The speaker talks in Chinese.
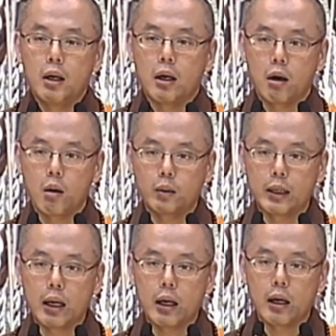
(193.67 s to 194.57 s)
然后
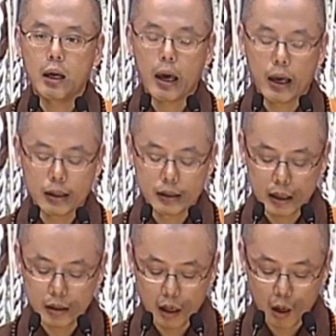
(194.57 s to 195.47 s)
呢，哎，
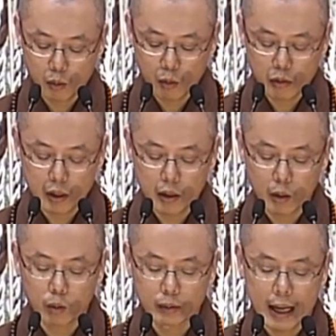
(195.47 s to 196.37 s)
减少众生的
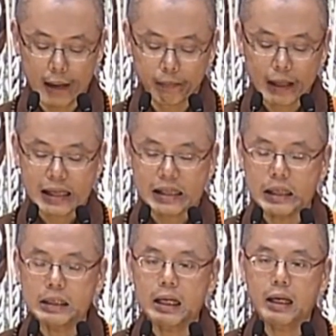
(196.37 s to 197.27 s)
苦难。
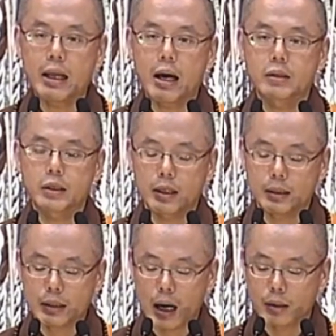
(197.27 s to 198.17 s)
心的力量是
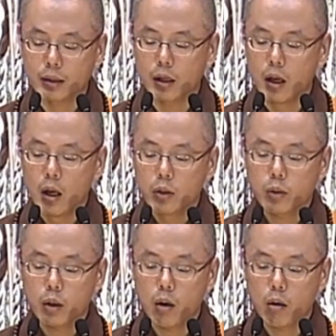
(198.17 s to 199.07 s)
很大的。
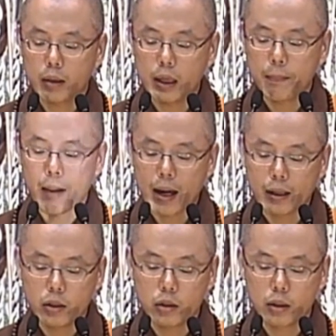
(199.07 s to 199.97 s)
最后一百
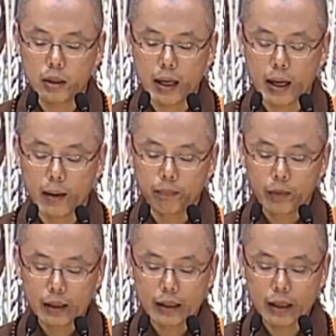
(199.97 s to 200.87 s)
一十页。
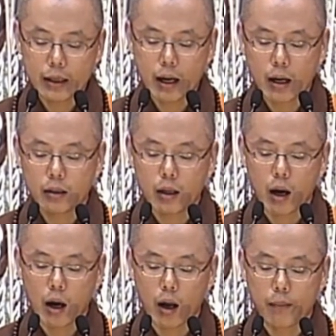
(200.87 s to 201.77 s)
迪亚
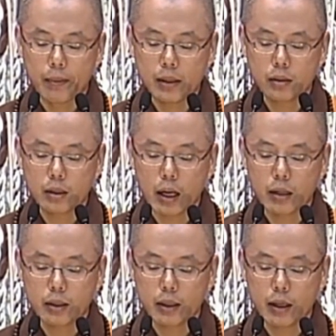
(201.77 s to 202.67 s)
塔本扎
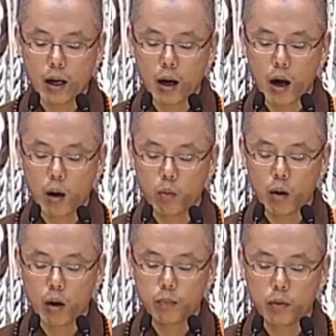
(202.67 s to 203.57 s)
吉亚阿
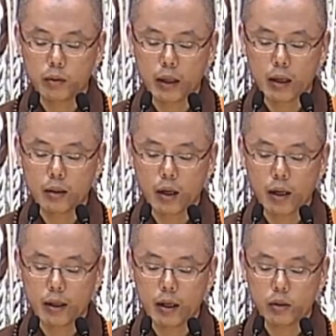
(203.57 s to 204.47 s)
哇波达那
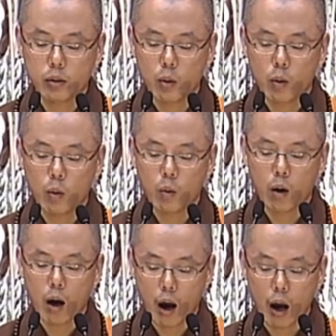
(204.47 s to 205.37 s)
耶梭
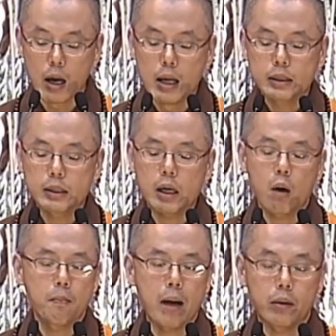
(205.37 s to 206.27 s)
哈，这叫
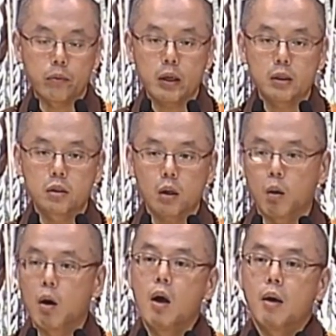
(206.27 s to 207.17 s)
满愿咒。
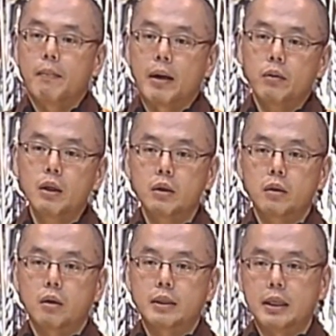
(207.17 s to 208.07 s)
满愿的时
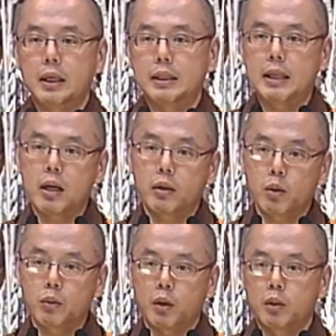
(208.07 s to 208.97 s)
候，请你向右
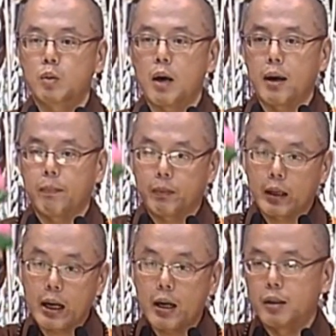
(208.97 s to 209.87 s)
旋转。
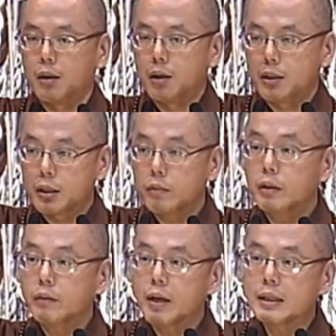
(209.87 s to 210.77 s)
看，师傅
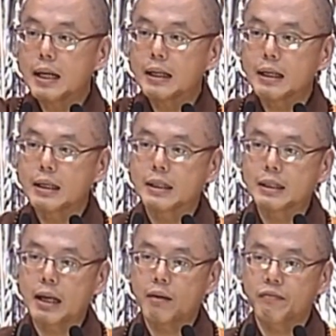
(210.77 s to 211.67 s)
的方向跟你是
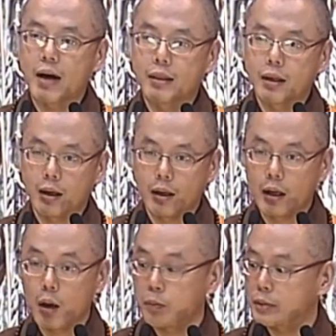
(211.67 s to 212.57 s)
相反的。
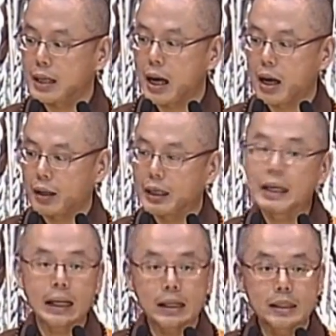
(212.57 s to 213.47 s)
老菩萨，你应
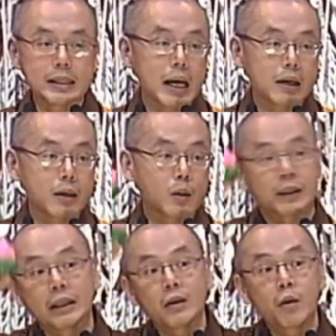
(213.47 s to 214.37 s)
该是向右，
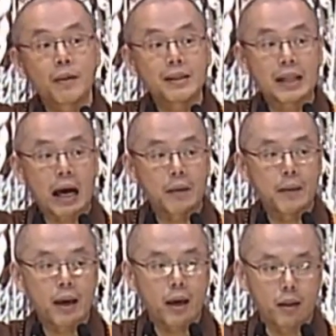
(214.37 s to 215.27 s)
你的右边是哪一
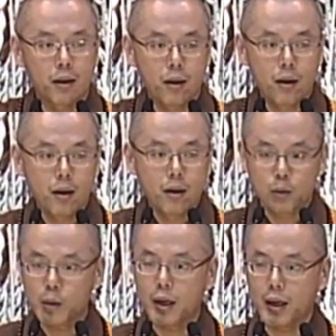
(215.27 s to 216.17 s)
边？
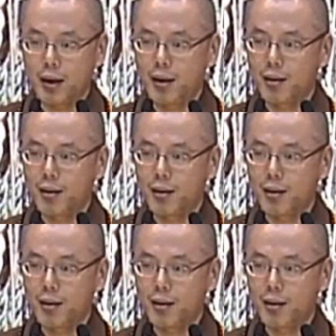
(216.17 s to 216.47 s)
对，